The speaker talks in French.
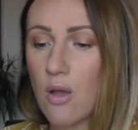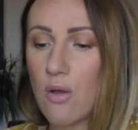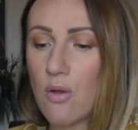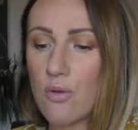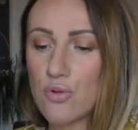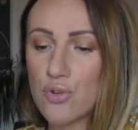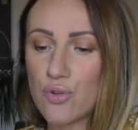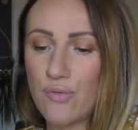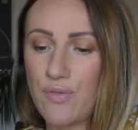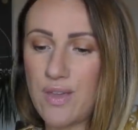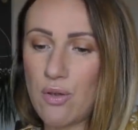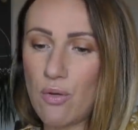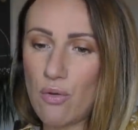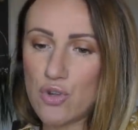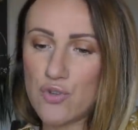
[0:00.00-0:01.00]
Euh, je,
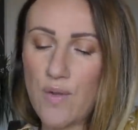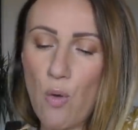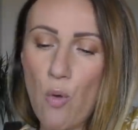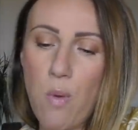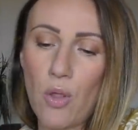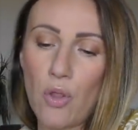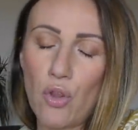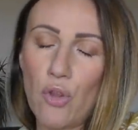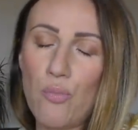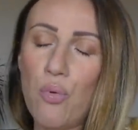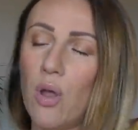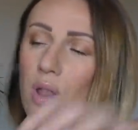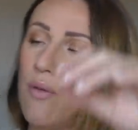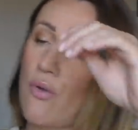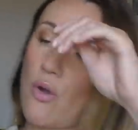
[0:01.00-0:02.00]
vais, euh, je en un autre
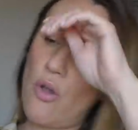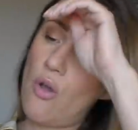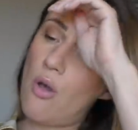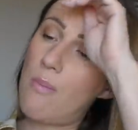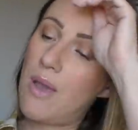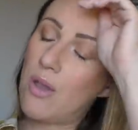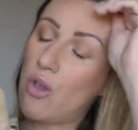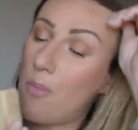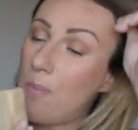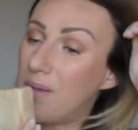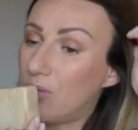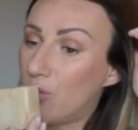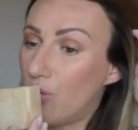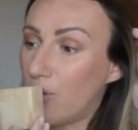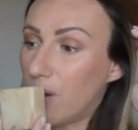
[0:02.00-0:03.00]
pour en avoir un en backup
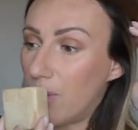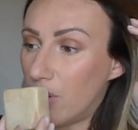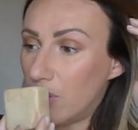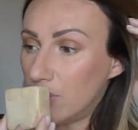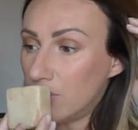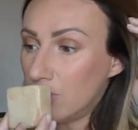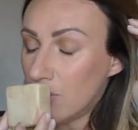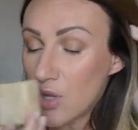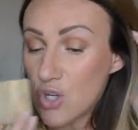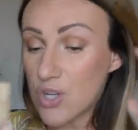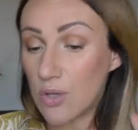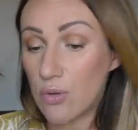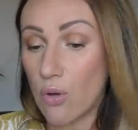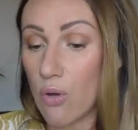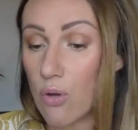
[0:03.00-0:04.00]
parce que vraiment,
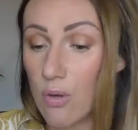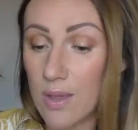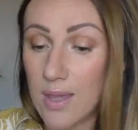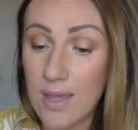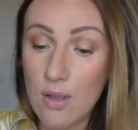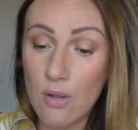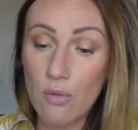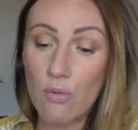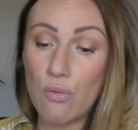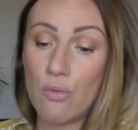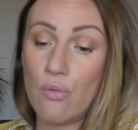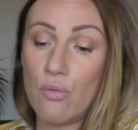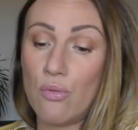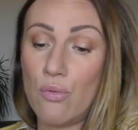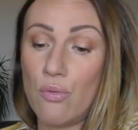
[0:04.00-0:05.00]
j'adore et
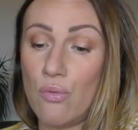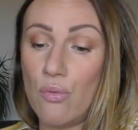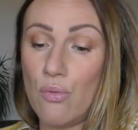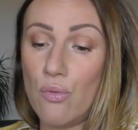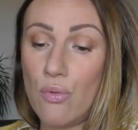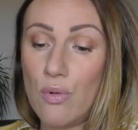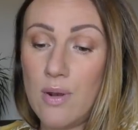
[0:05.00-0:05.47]
le,